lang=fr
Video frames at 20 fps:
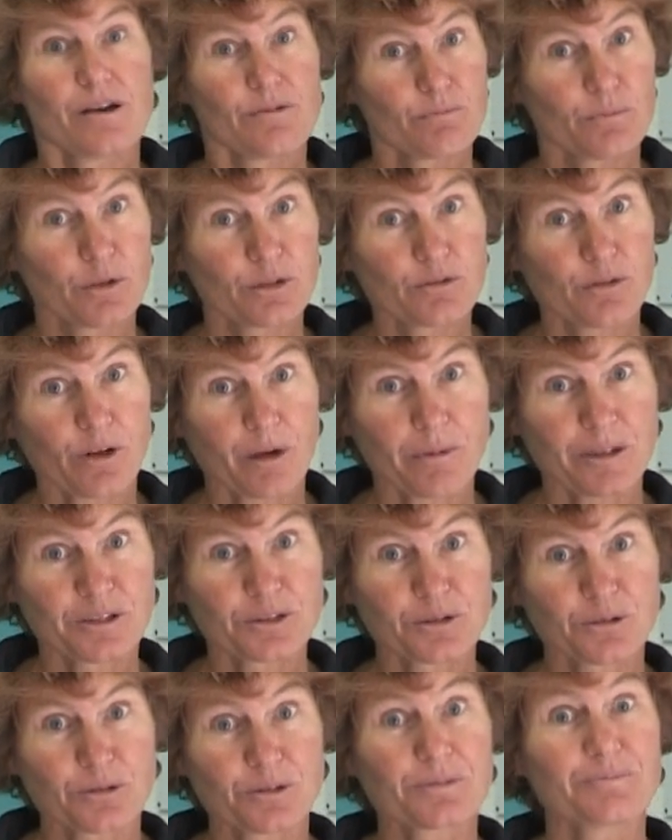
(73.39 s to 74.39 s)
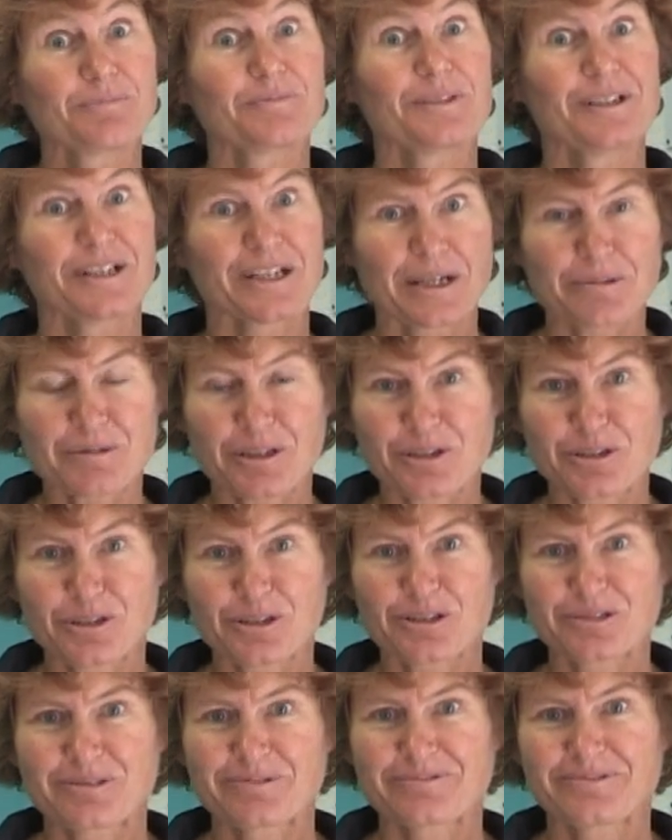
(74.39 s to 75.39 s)
Bonne formation et à
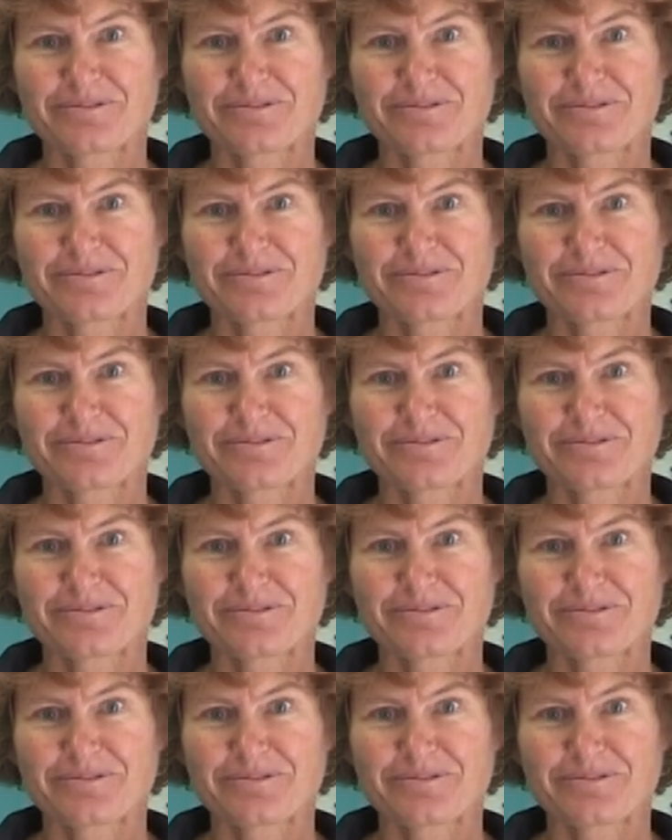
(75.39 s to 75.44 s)
bientôt